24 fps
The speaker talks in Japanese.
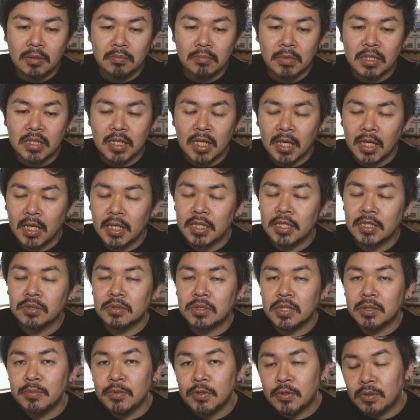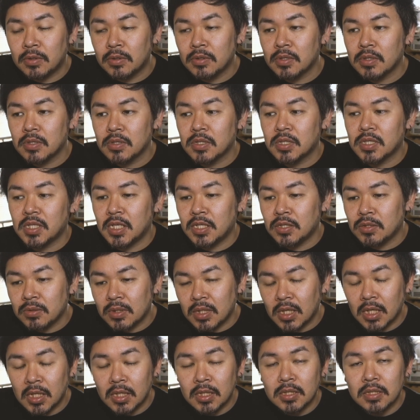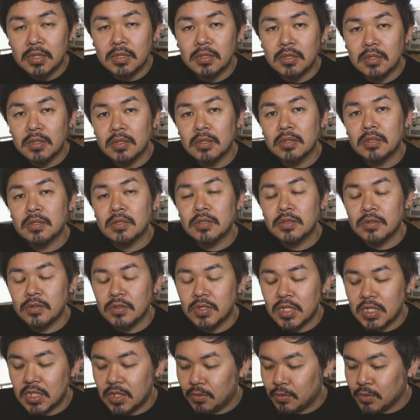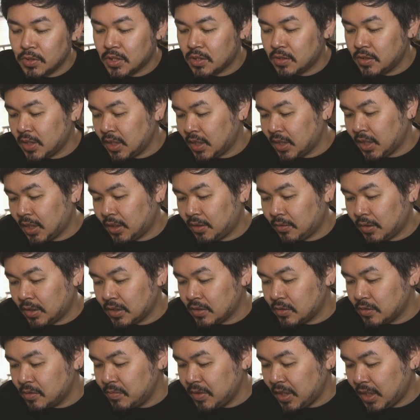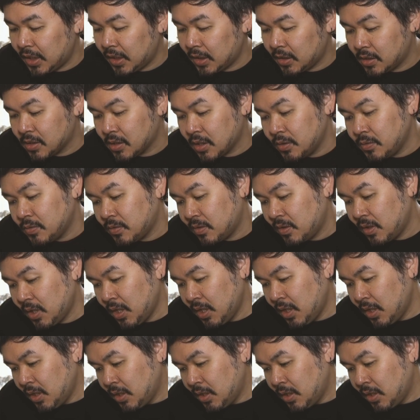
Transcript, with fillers: まあ、高い人でも正常な数値に落ち着いてきたりとかするみたいなんですけど、